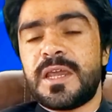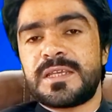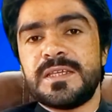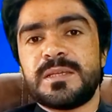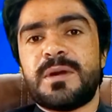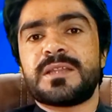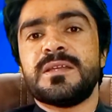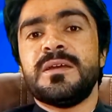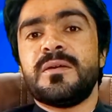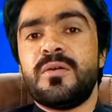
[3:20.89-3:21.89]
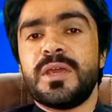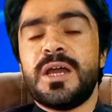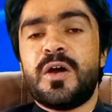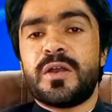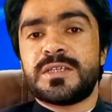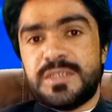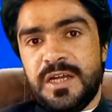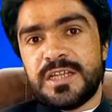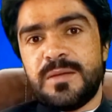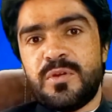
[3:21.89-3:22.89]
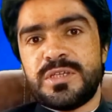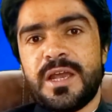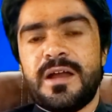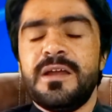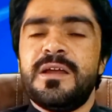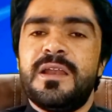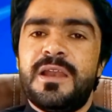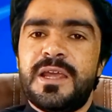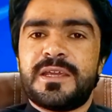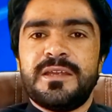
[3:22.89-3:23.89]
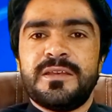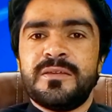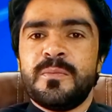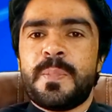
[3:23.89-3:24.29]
केस की समाप्त होगी और स्टे ख़त्म हो जाएगा लेकिन